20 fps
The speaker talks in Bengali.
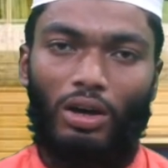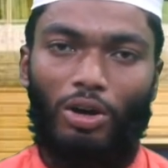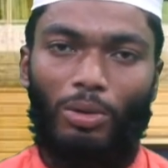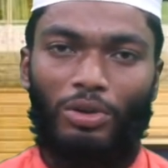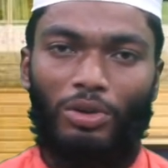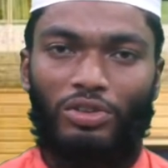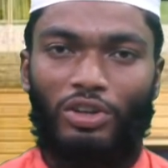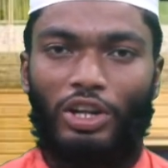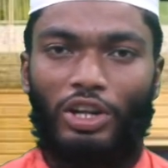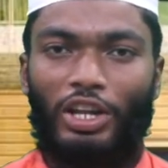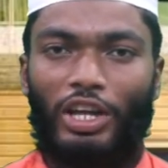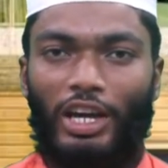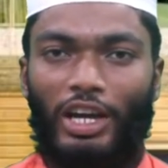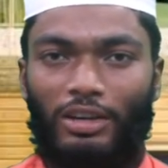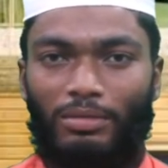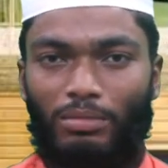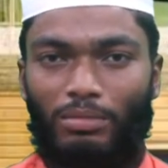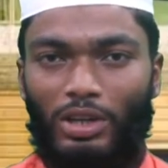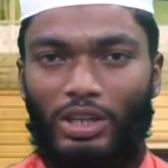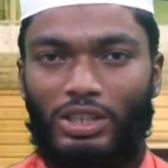রমাজানের
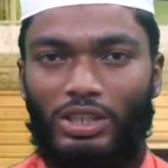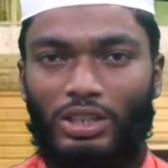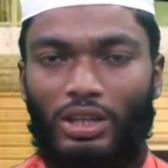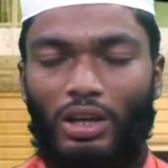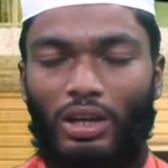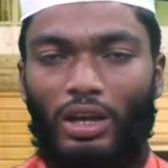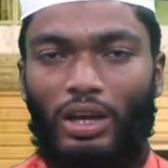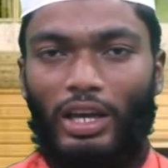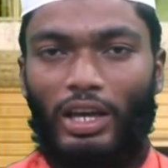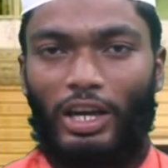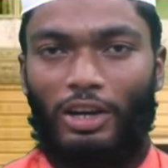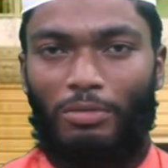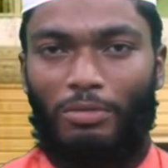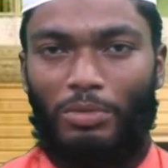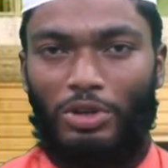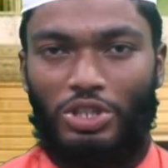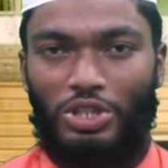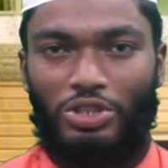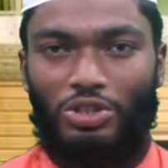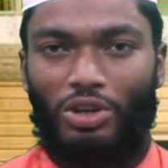এক মাস এক
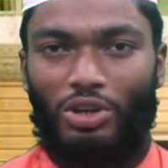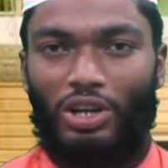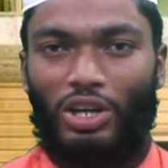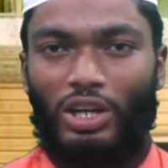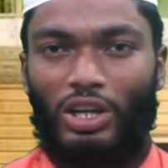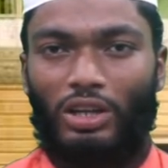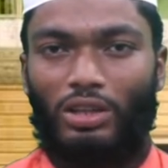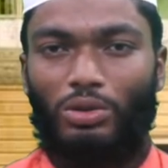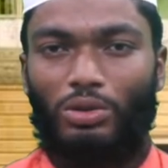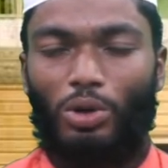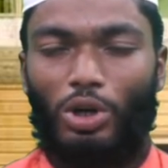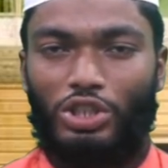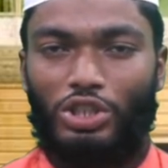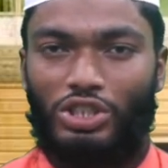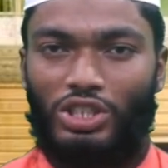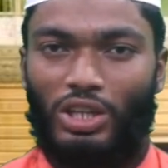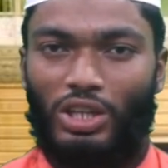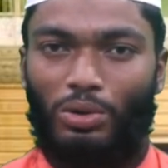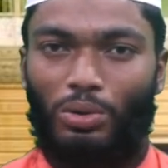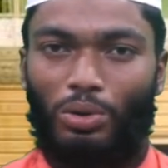মাসের সঙ্গে দশ
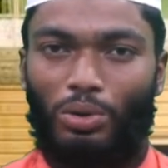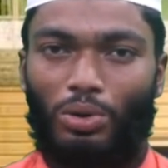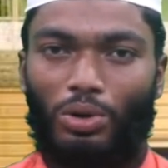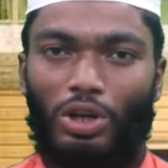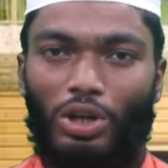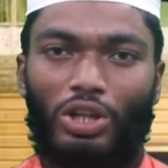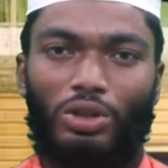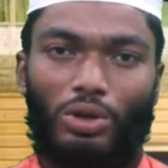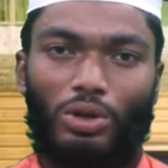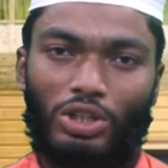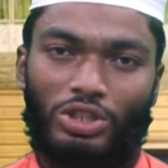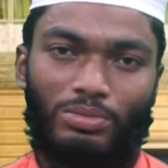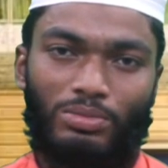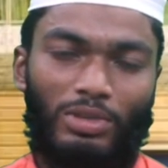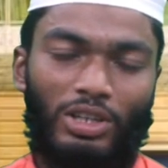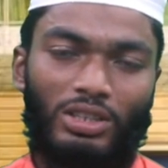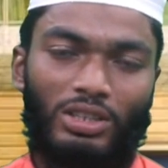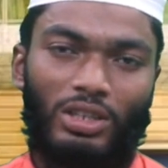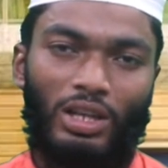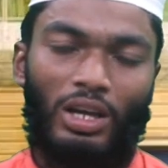দিয়ে গুণ করলে দশ
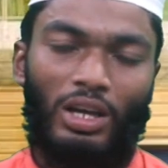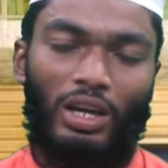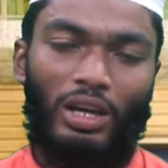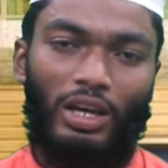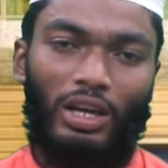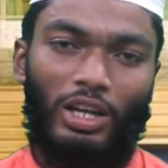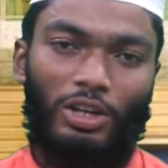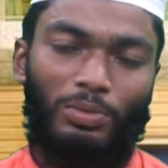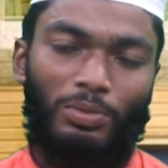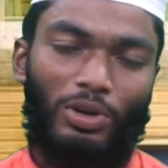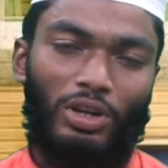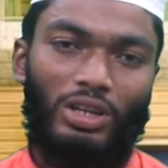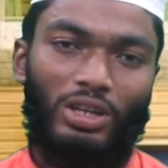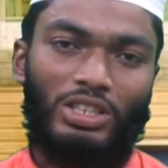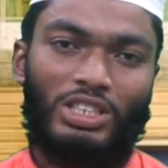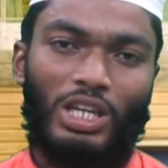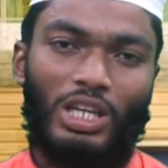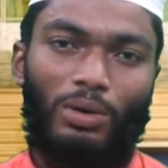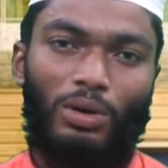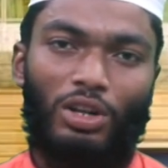মাস এরপরে
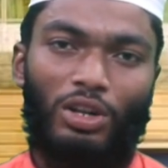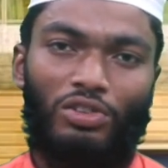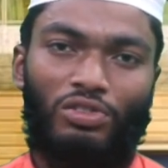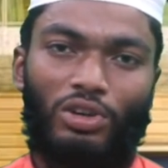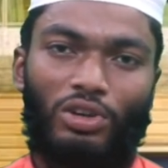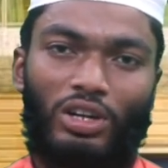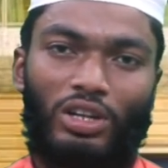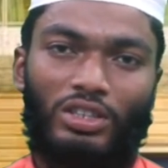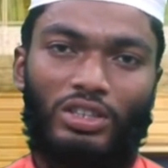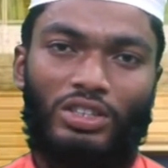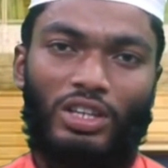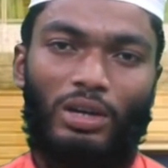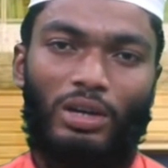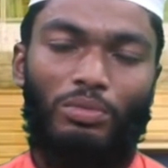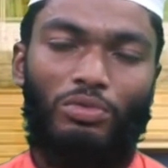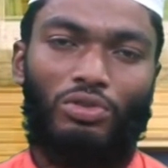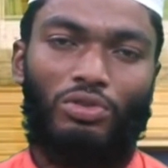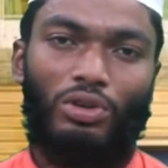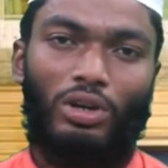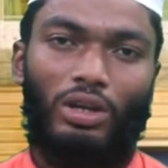সাওয়ালে ছয়টা সিয়াম
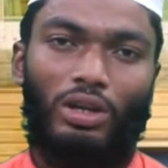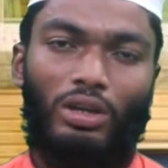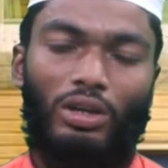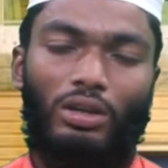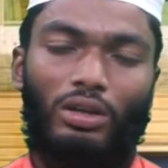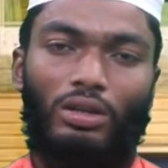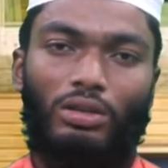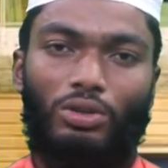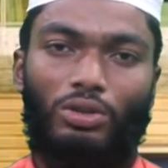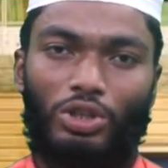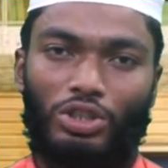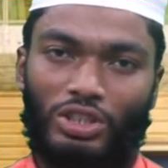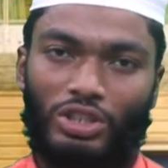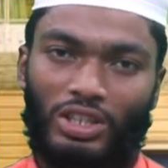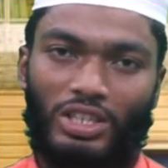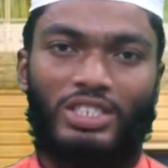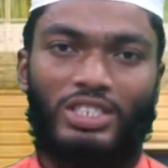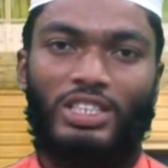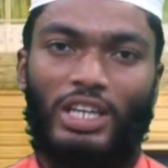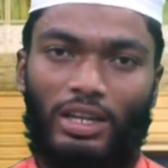ছয়
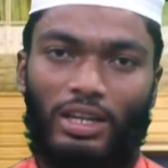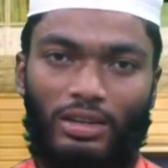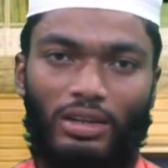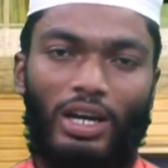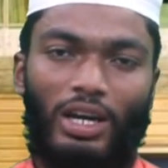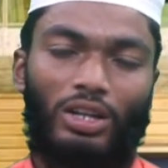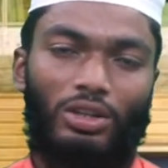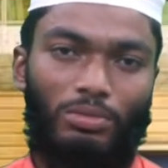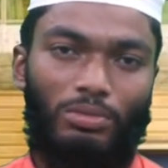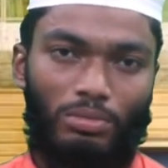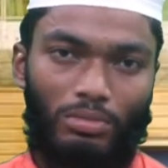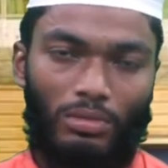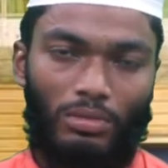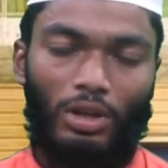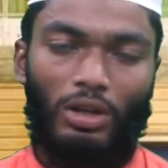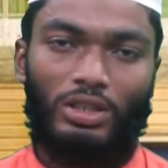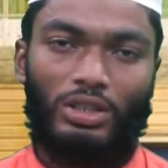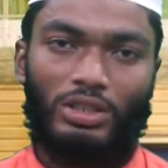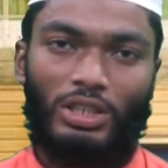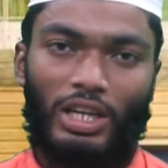দশকের ষাট আর
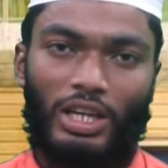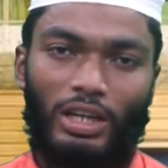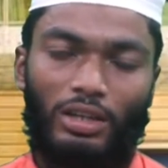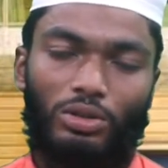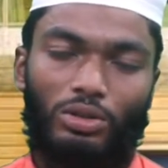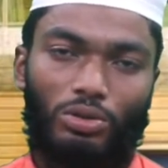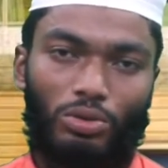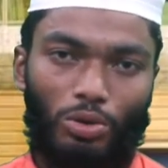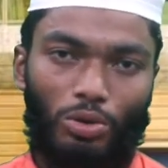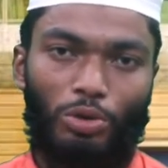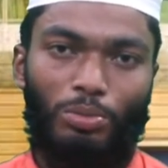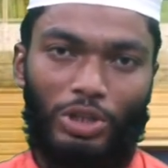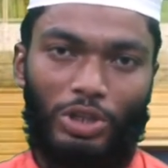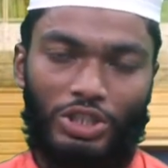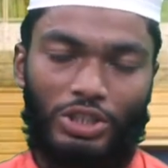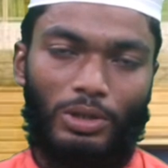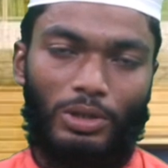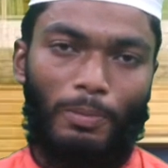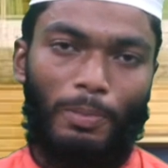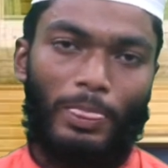ষাট দুই
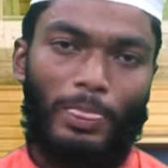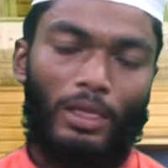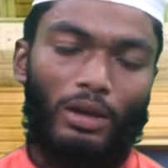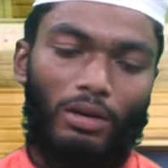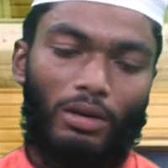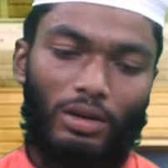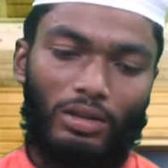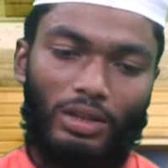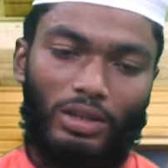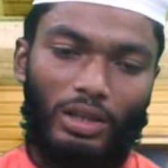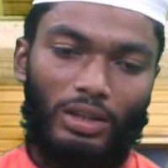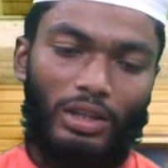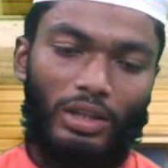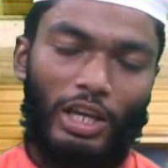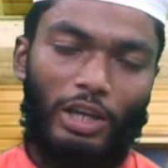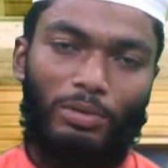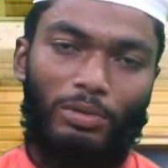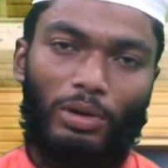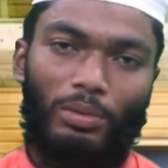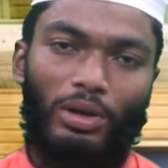মাস অর্থাৎ
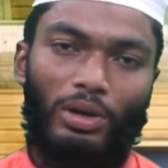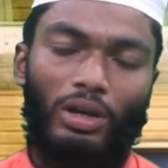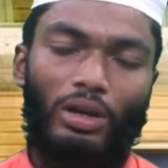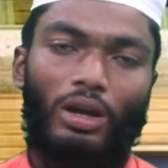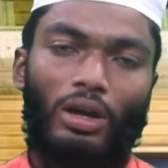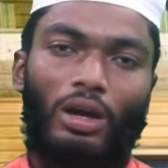এইভাবে